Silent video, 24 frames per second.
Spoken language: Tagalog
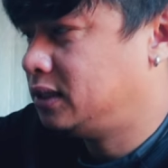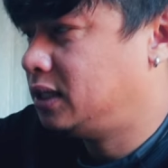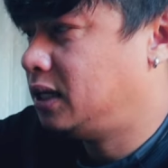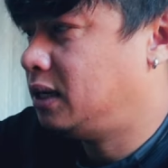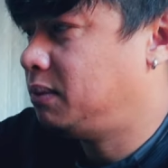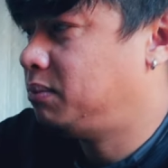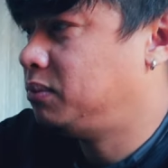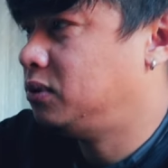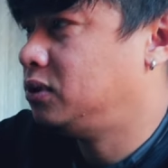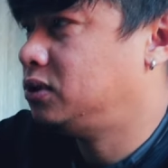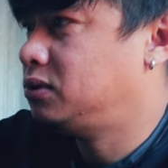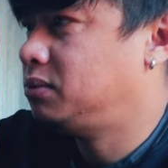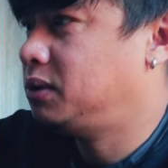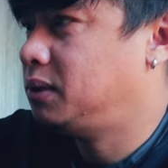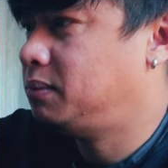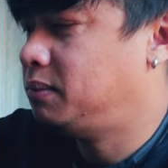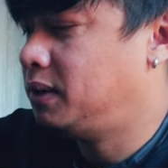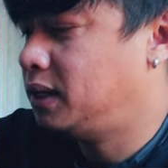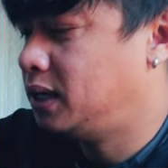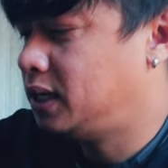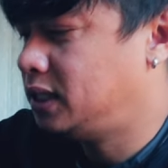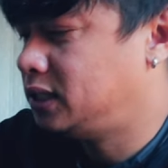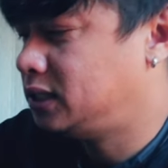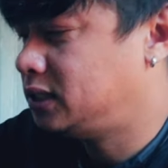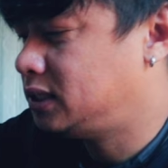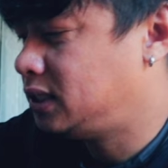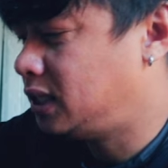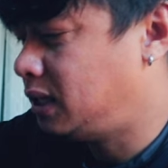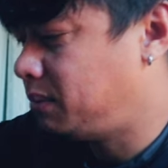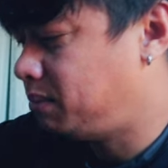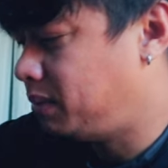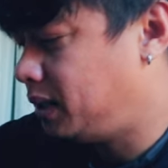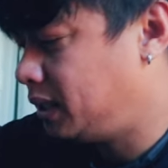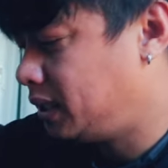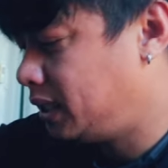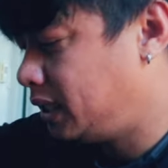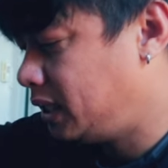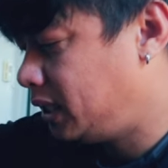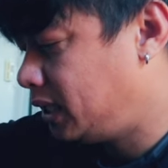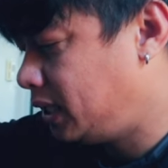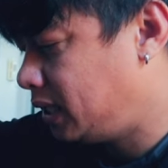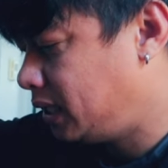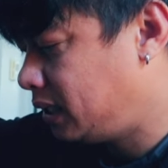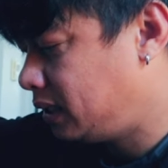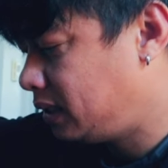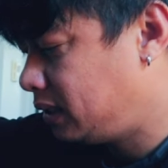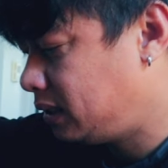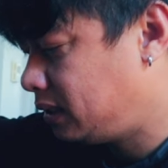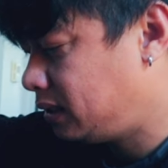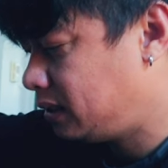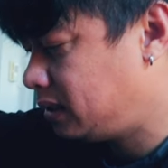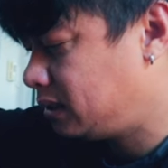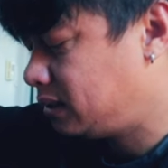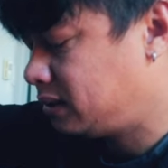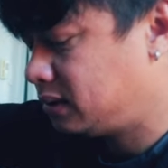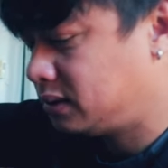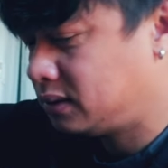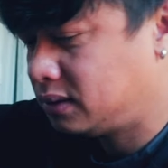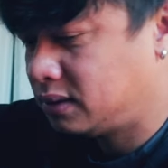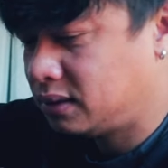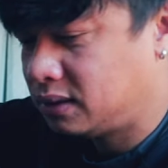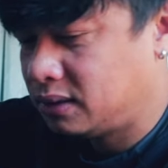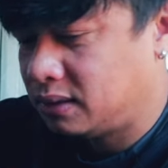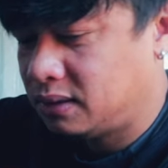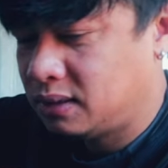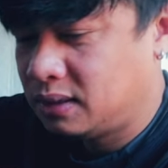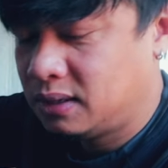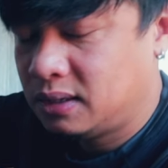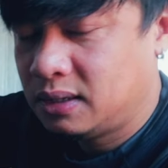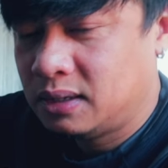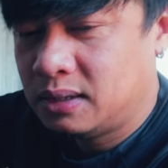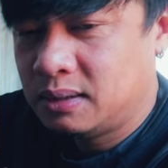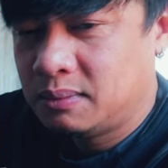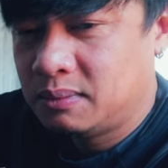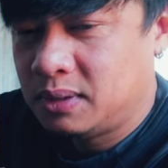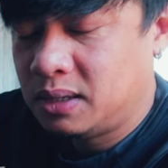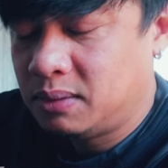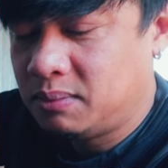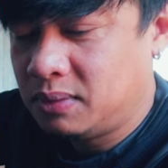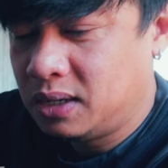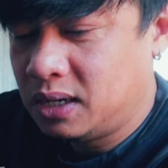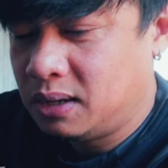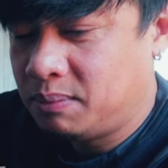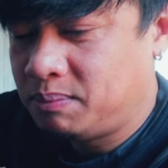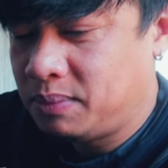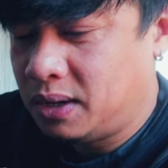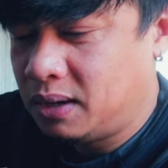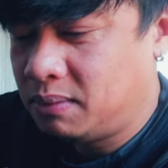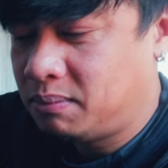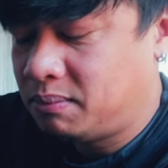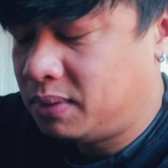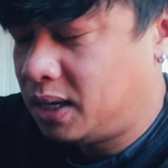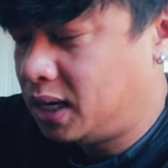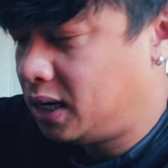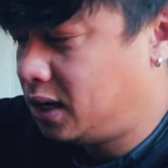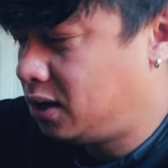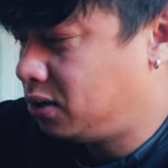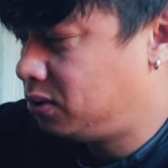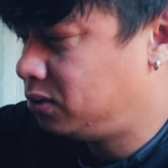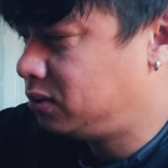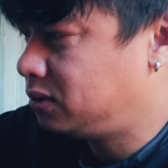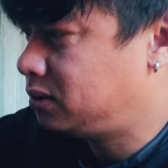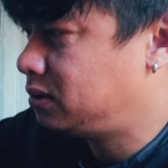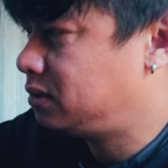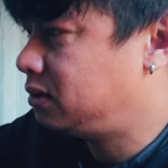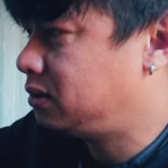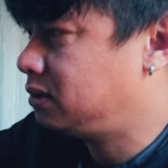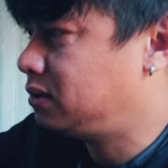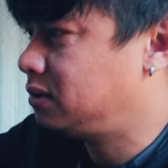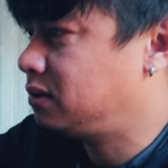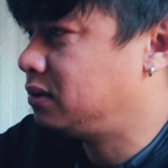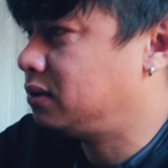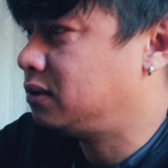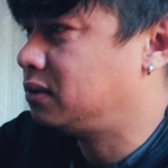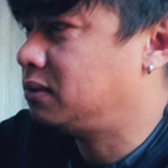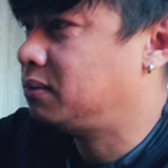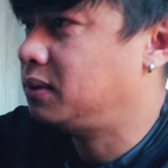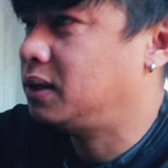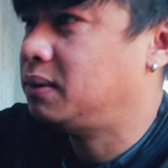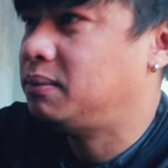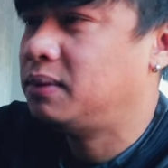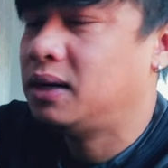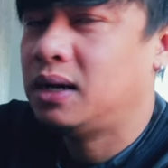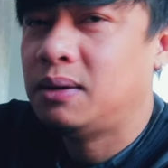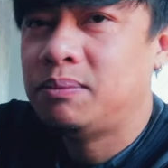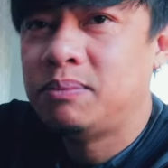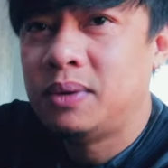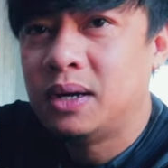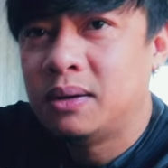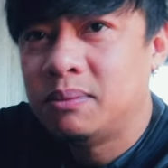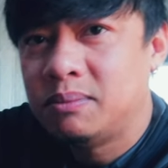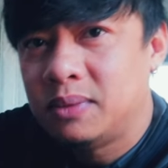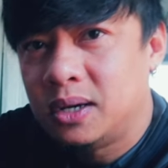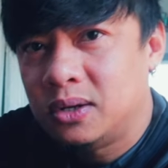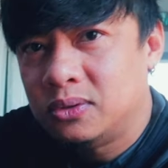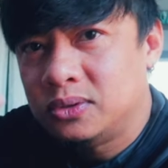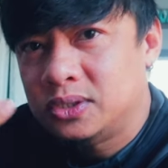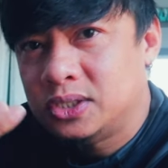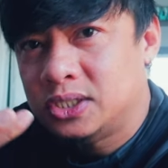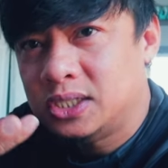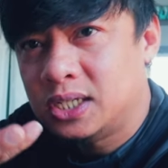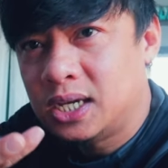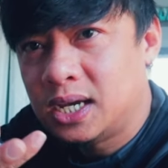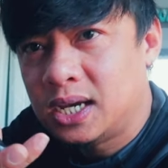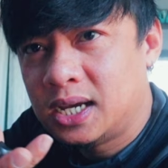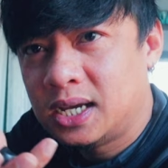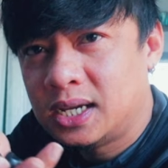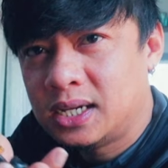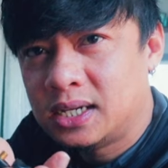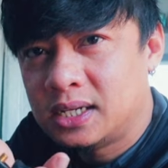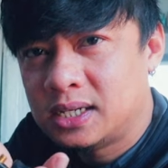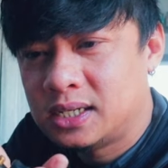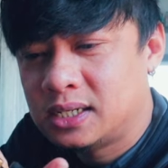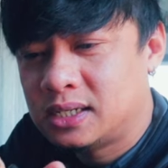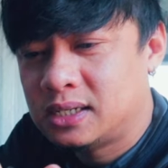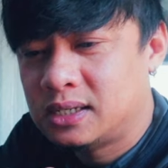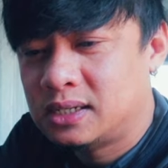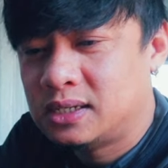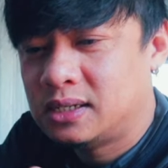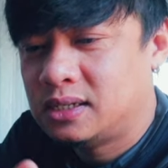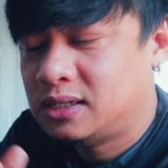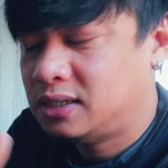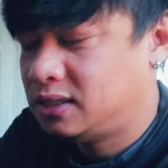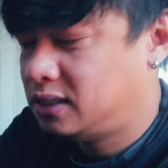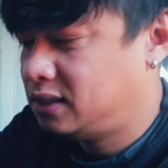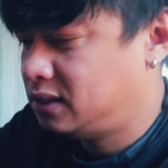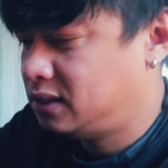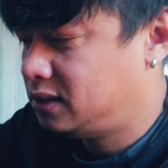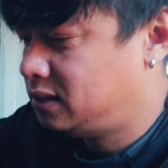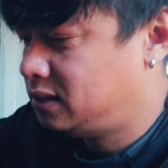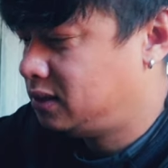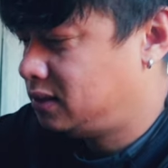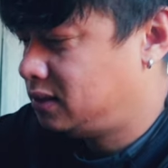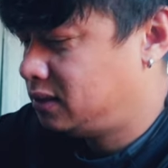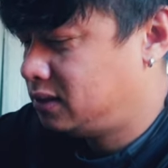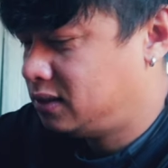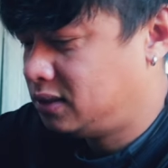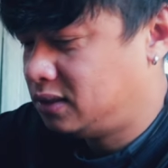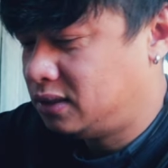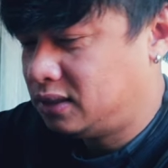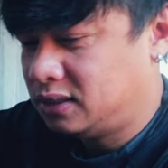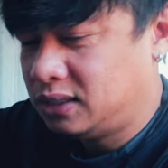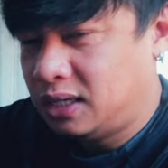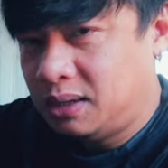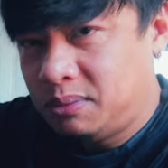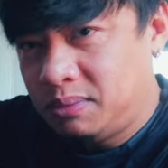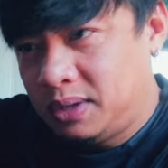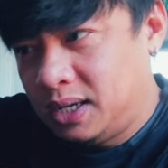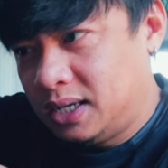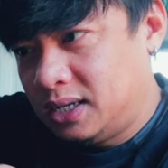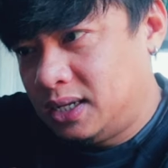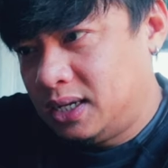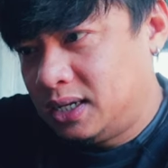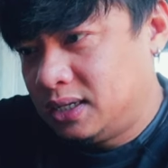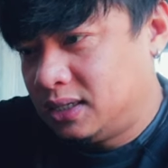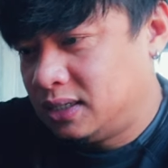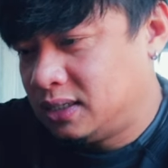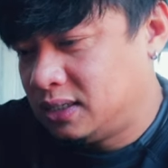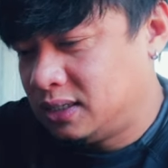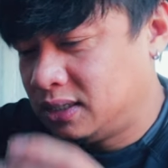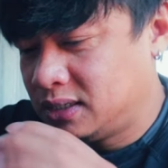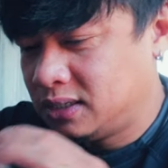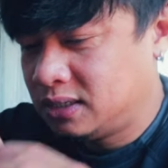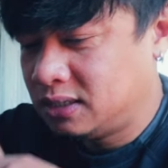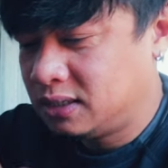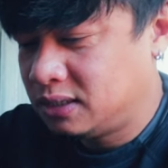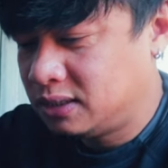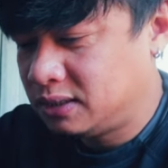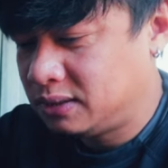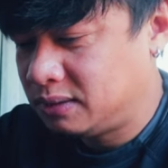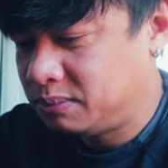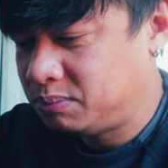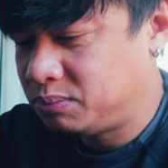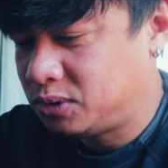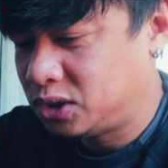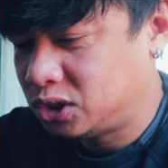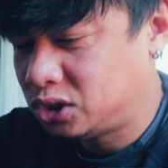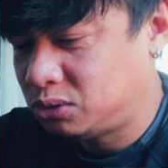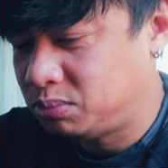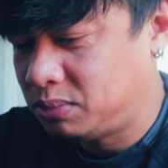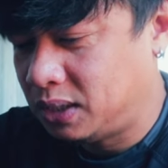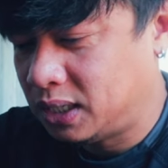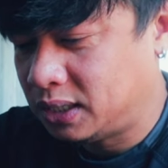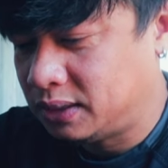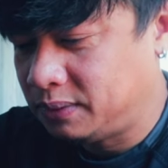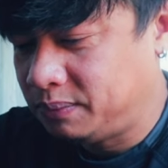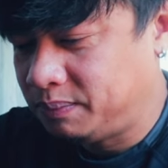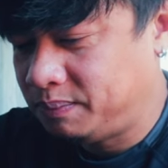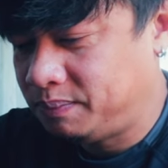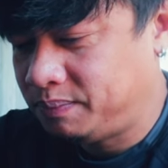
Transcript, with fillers: Tapos may mga strap again. May mga pang mount. Hmm, may mga pang mount siya. Dami ng first bag.